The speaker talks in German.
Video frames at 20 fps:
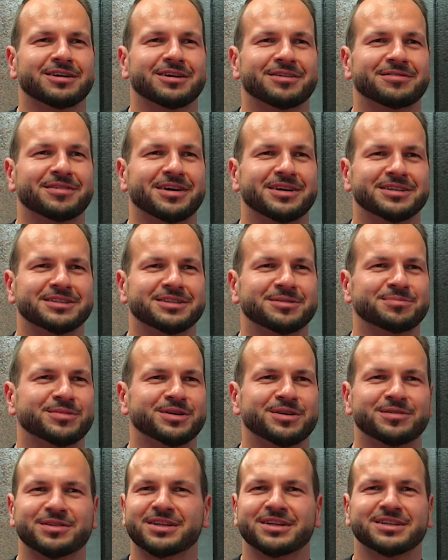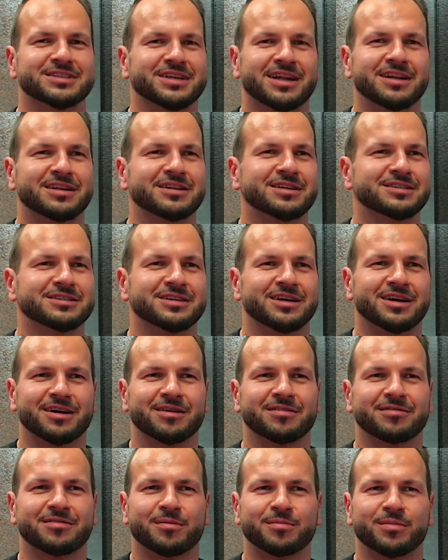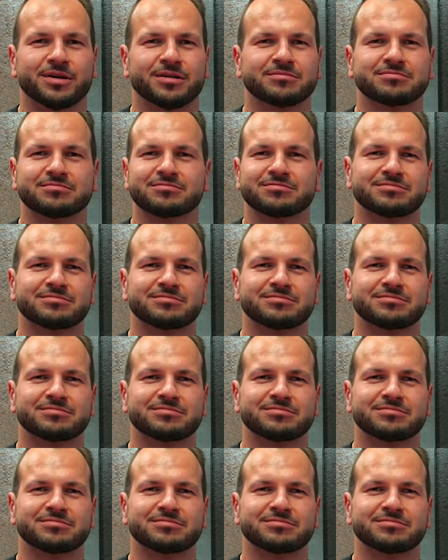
äh, weil es immer interessant ist, auch wenn man